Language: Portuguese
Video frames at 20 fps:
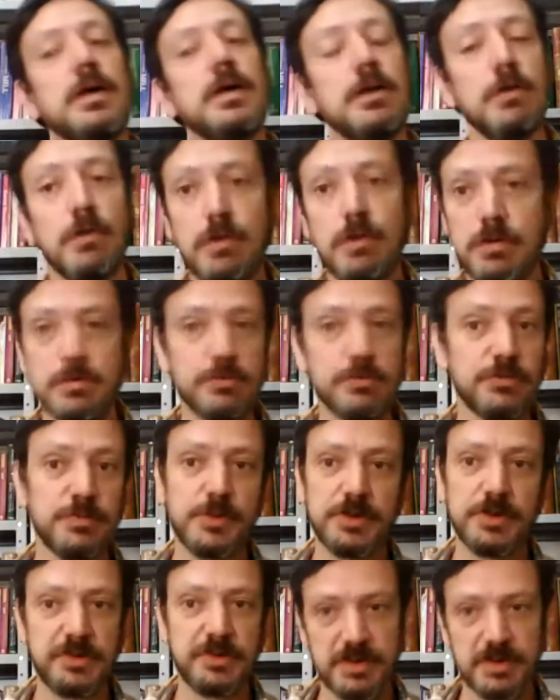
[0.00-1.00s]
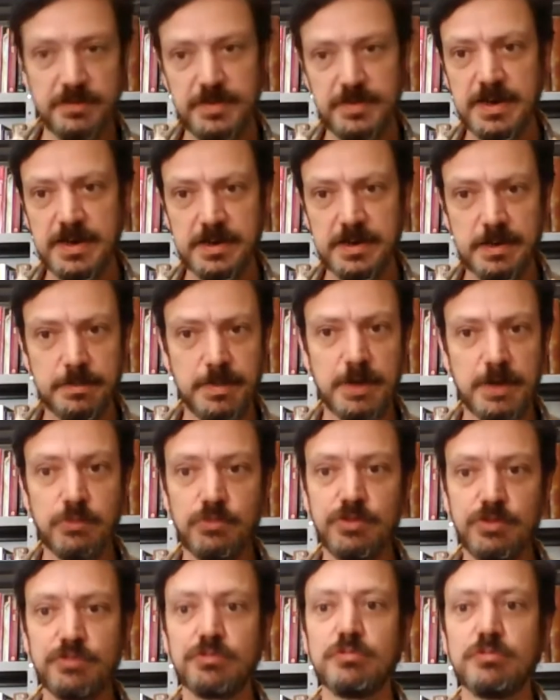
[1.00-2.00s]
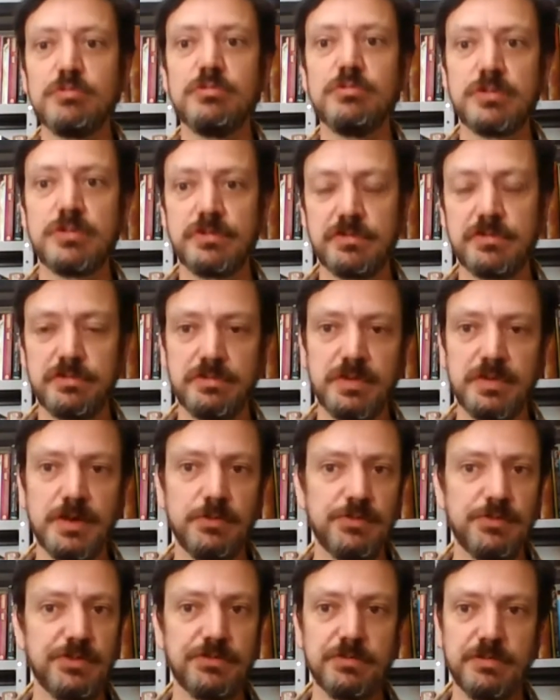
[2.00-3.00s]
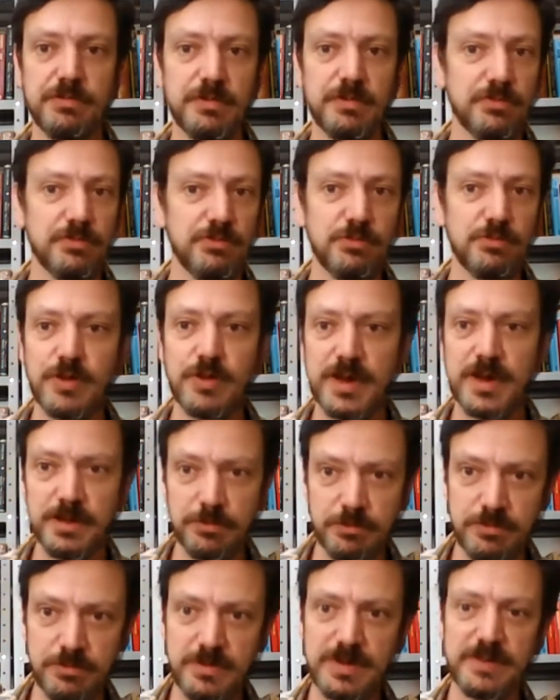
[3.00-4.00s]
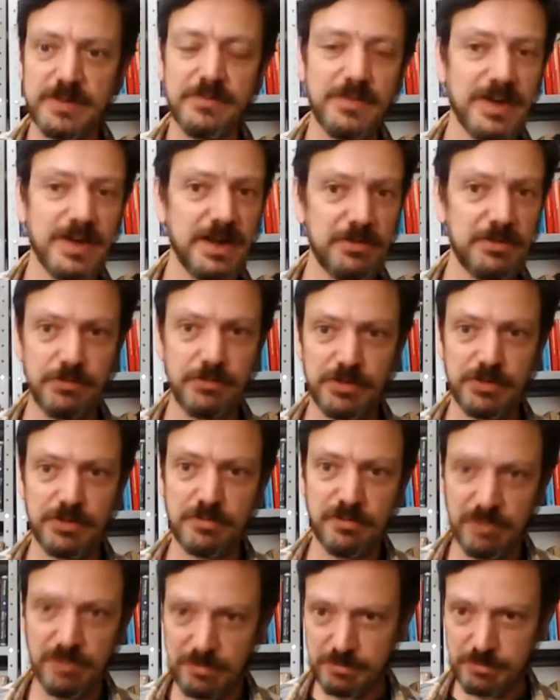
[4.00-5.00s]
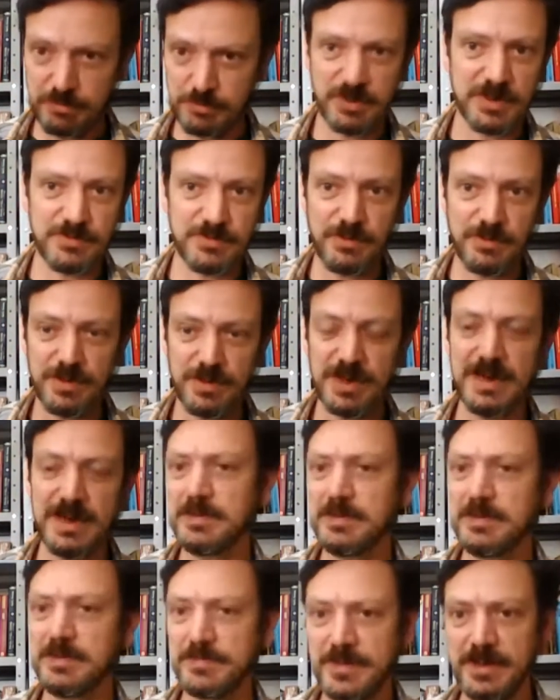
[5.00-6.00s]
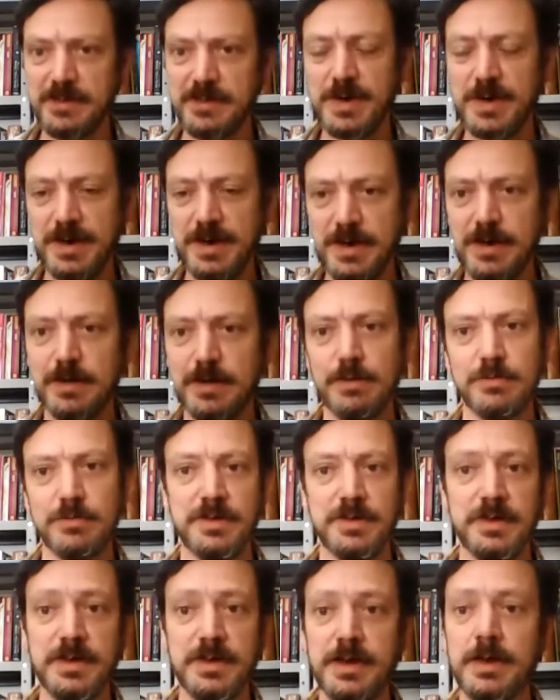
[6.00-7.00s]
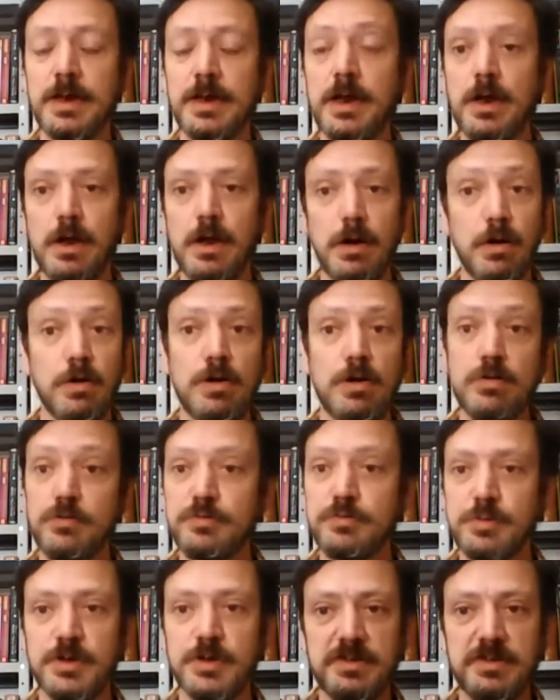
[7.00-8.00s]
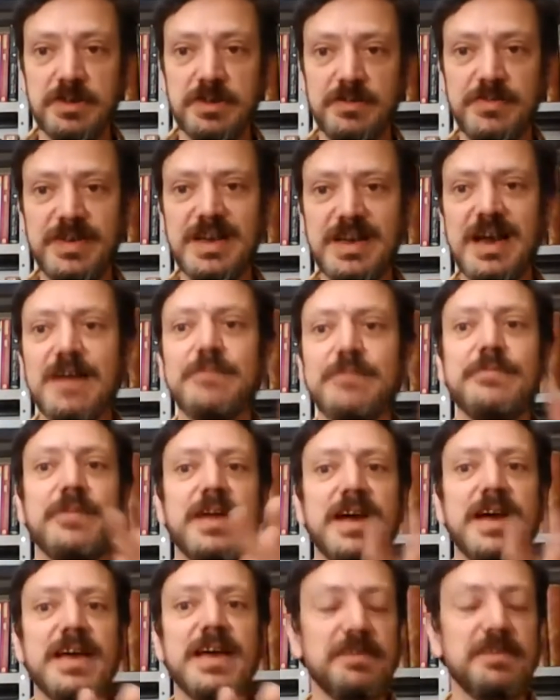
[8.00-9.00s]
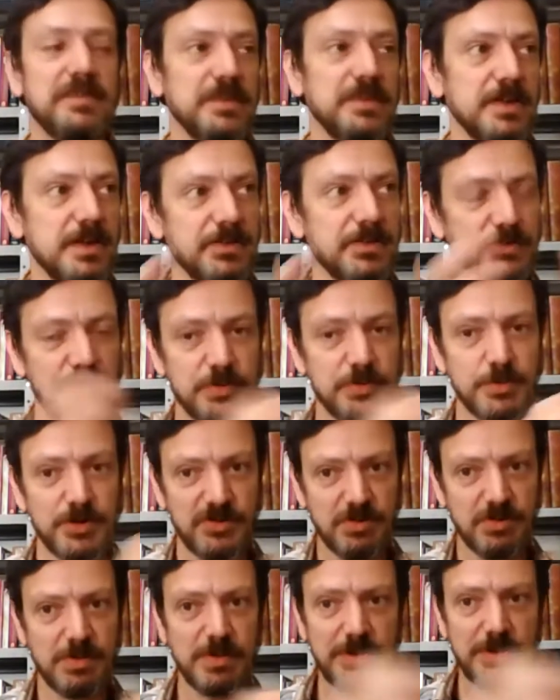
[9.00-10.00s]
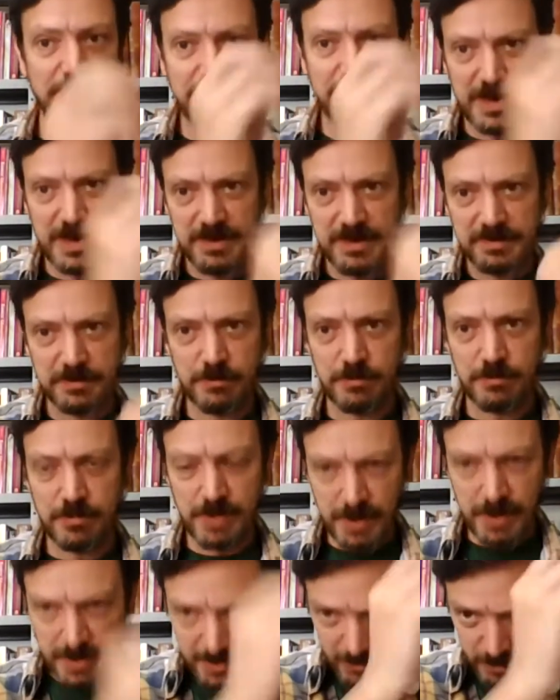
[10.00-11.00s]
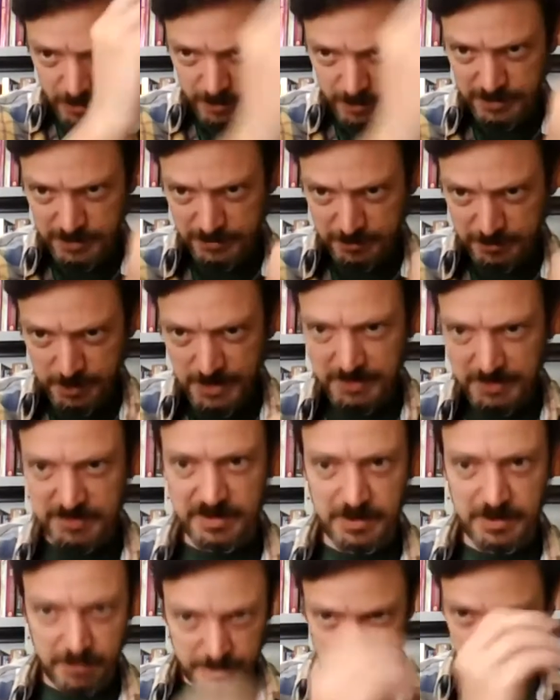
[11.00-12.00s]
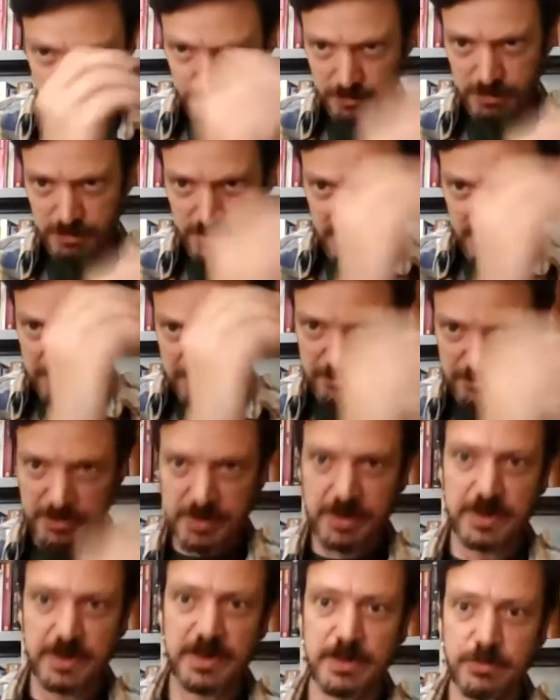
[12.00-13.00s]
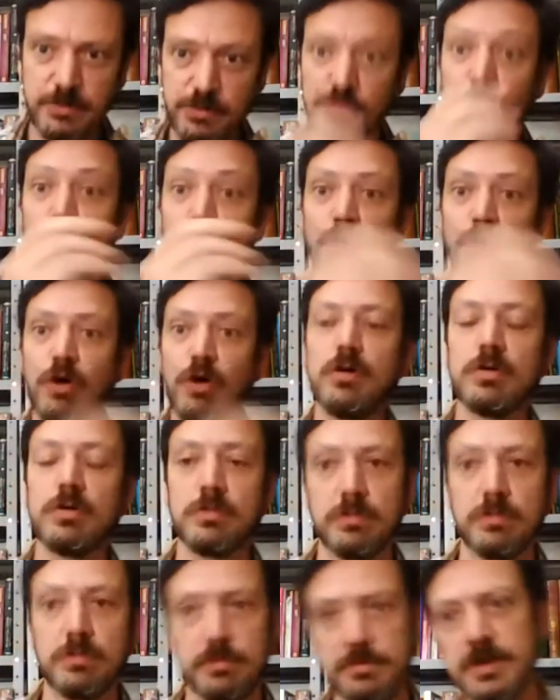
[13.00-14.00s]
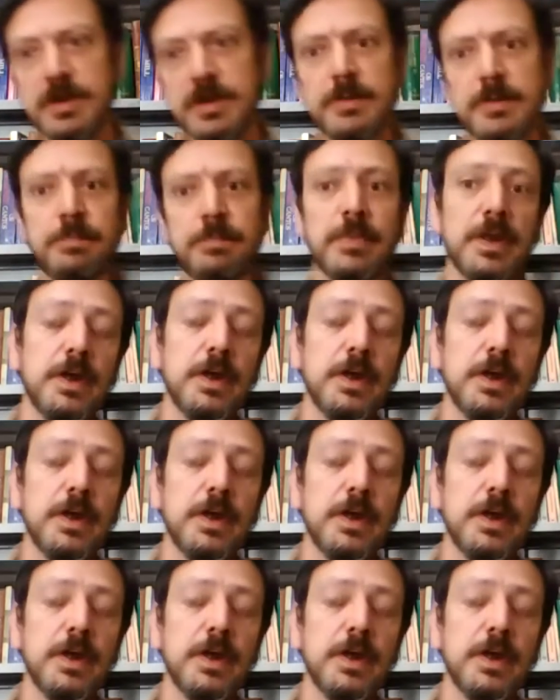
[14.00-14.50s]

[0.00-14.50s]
Logos pode significar também o discurso, né? o discurso de um orador que faz um discurso, de um advogado defendendo uma causa. Né? Logos pode significar a frase, né? a gente pode chamar uma frase concreta, uma expressão em português ou em grego de um logos. Né?